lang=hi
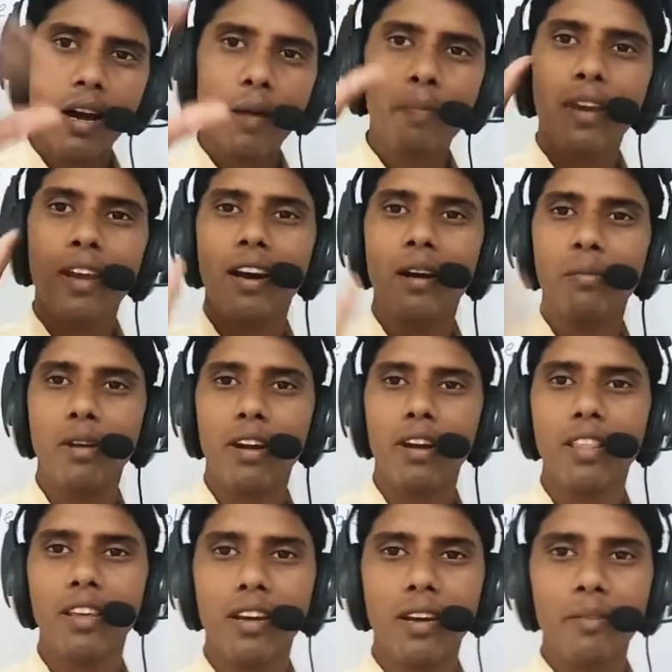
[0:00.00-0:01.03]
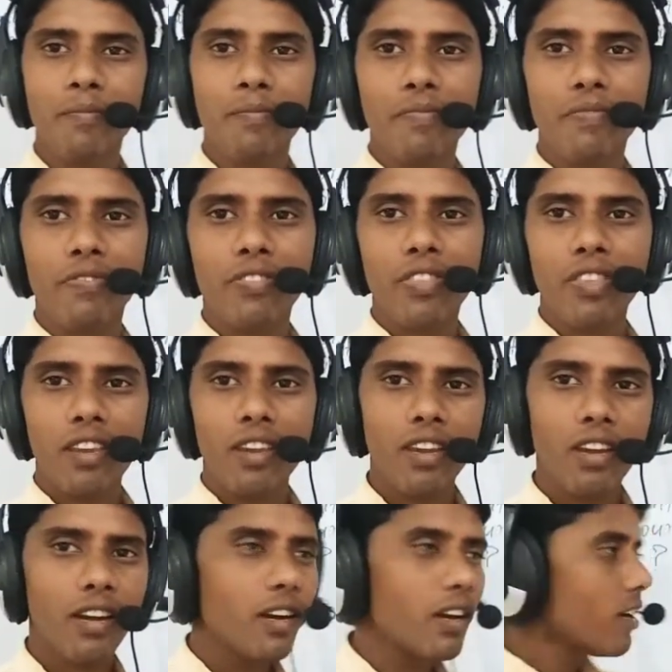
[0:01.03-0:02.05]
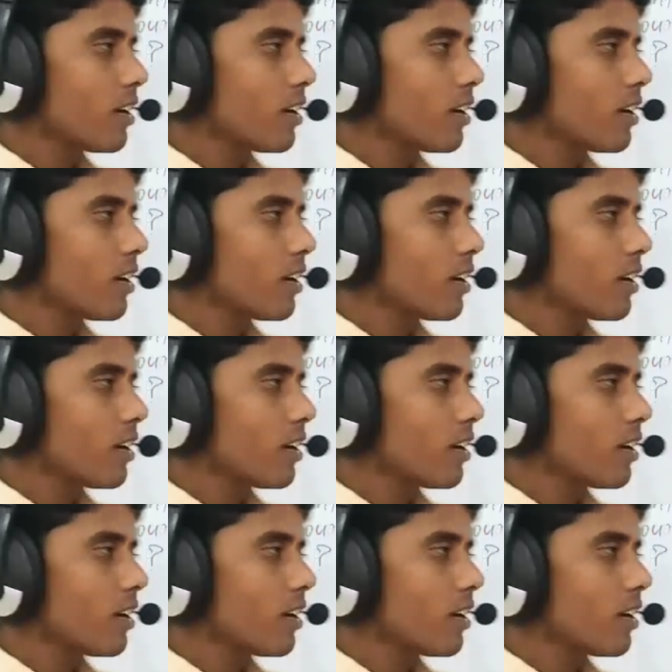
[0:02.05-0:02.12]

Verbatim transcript: आपके नाम कर दिया क्या